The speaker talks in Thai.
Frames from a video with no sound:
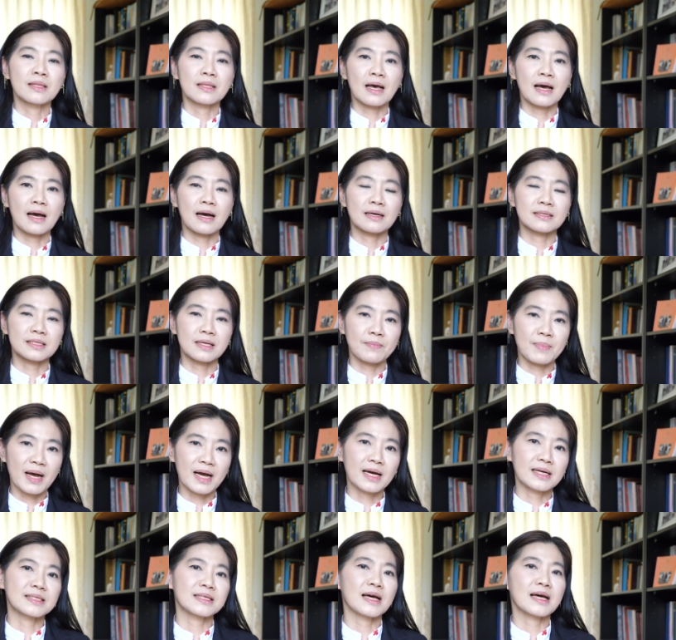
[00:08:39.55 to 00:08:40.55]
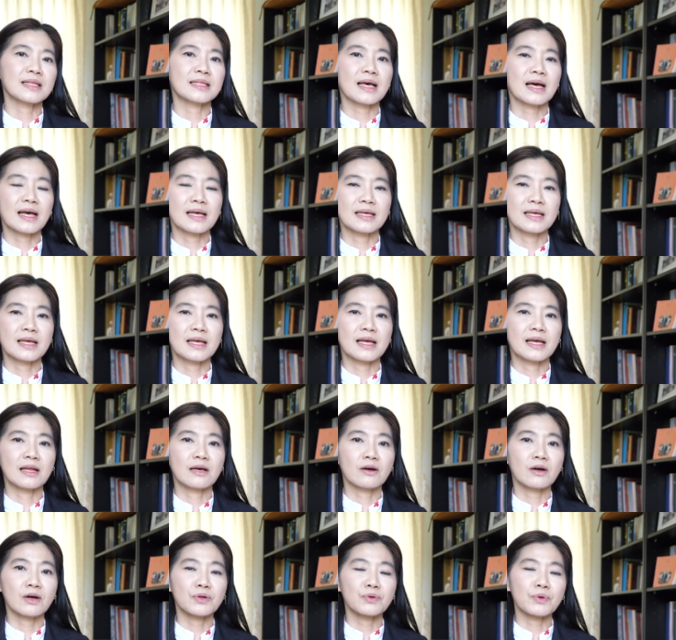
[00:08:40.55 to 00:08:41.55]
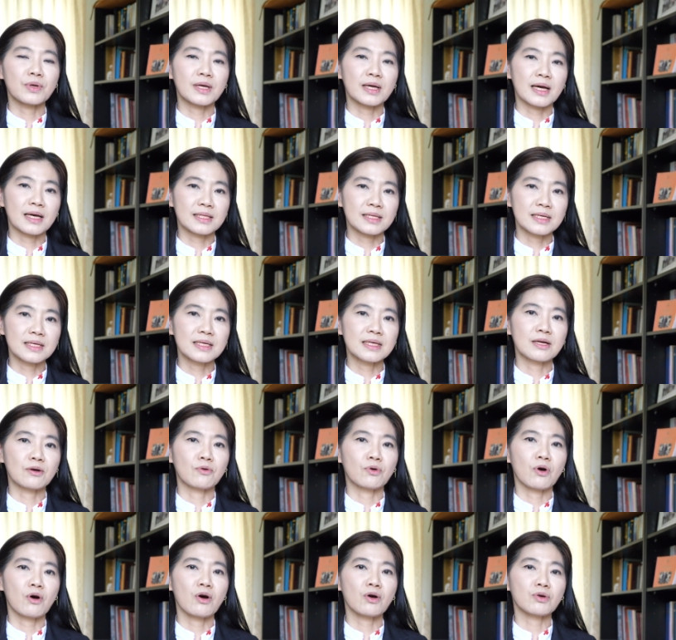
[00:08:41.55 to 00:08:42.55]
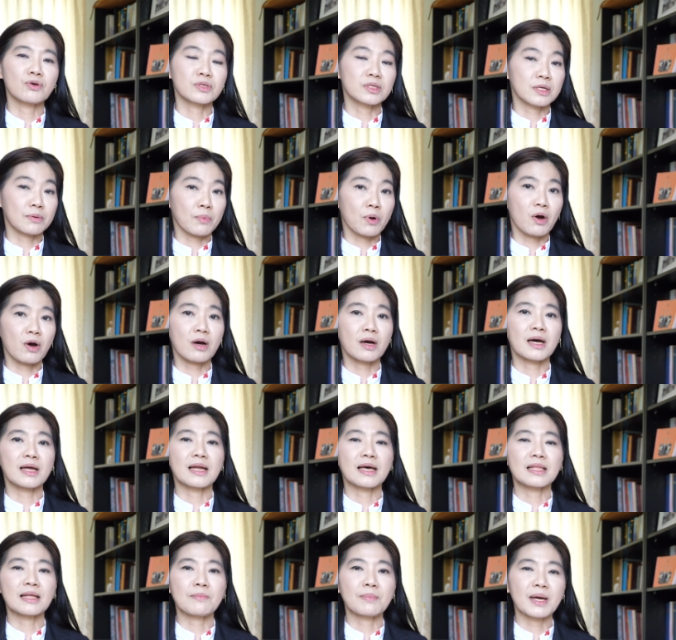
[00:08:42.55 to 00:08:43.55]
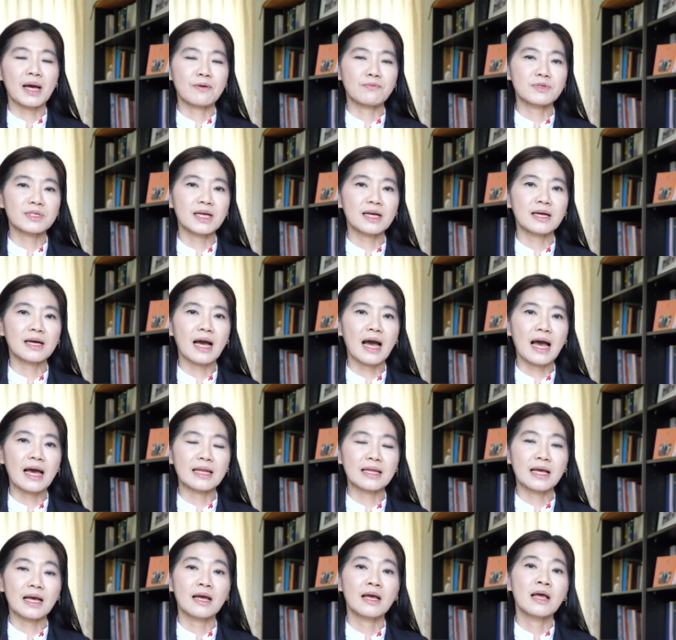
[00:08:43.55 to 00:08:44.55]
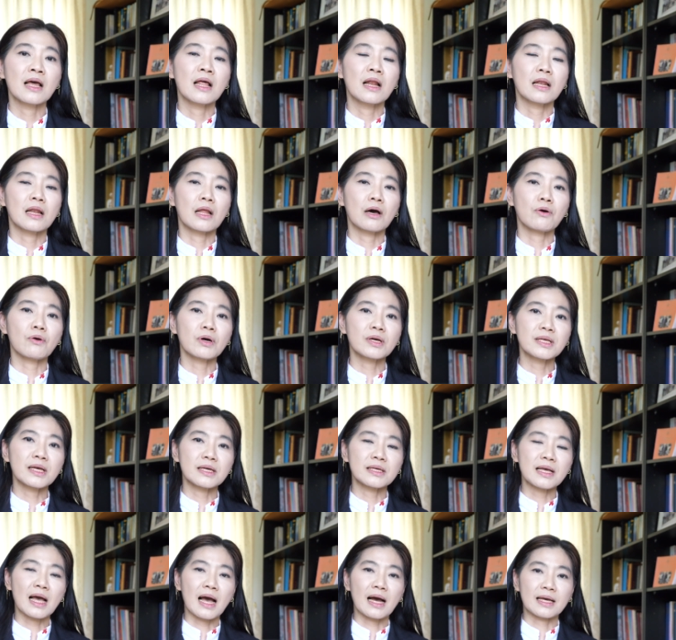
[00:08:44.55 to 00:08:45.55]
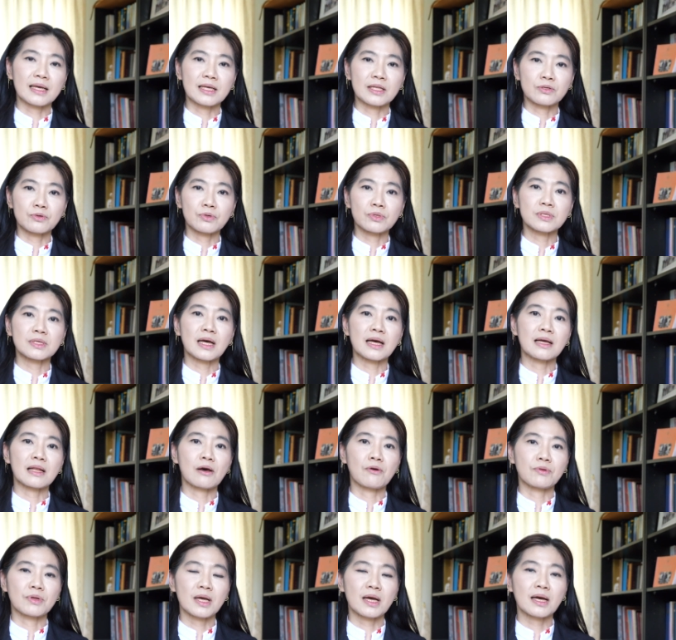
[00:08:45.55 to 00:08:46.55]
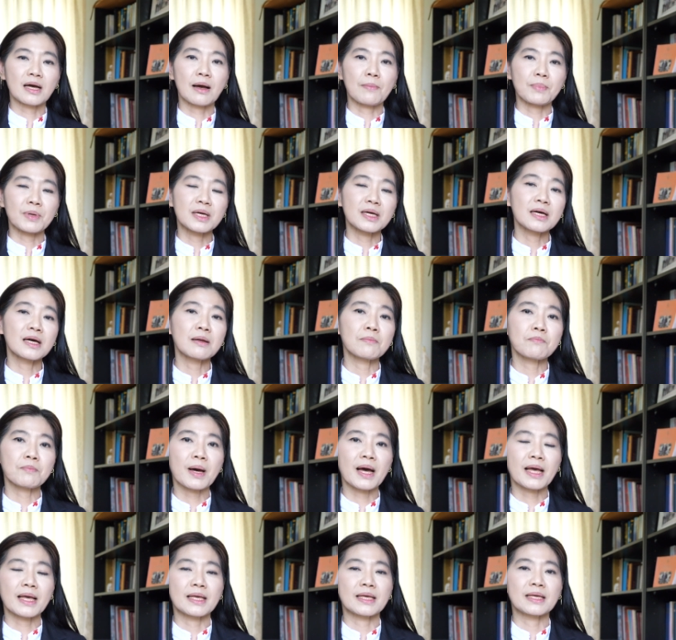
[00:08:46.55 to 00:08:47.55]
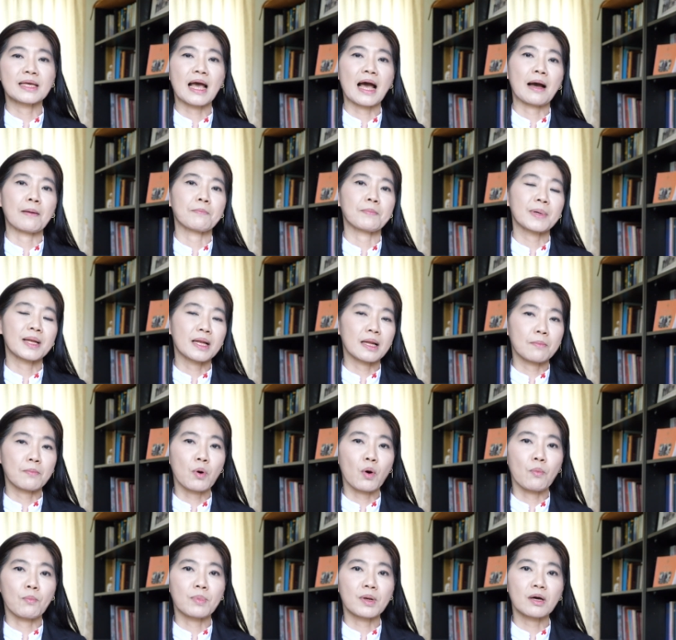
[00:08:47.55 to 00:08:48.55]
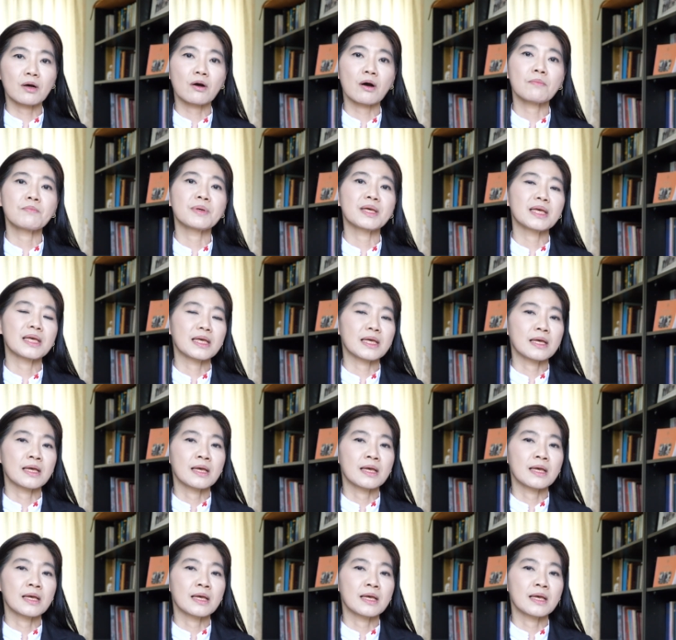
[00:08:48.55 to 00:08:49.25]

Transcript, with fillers: ทางสภากาชาติไทยเอง แล้วก็หน่วยงานที่เกี่ยวข้อง โดยเฉพาะคณะทำงานวิชาการเนี่ย เราก็ยังอยากเห็นนกลไกเหล่านี้ขับเคลื่อนไปอย่างเป็นระบบ แล้วก็มี